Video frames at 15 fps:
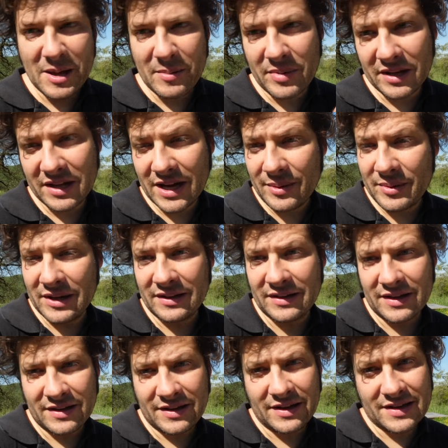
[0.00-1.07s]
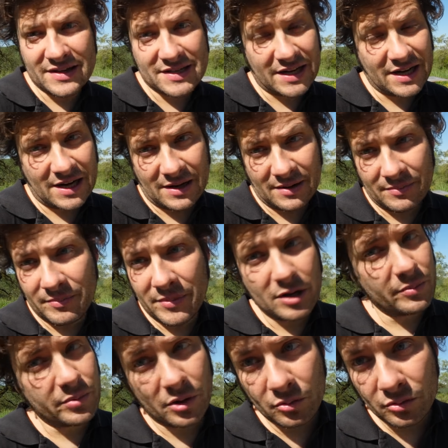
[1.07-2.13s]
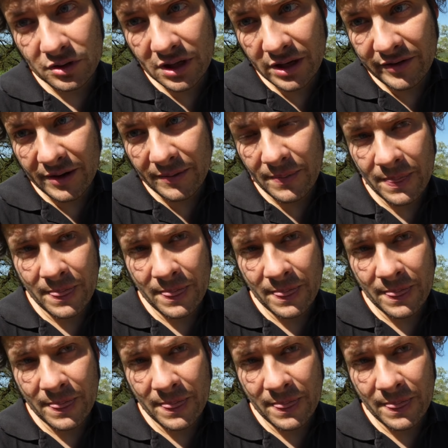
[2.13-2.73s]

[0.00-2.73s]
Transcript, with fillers: Praticamente sarà meno produttiva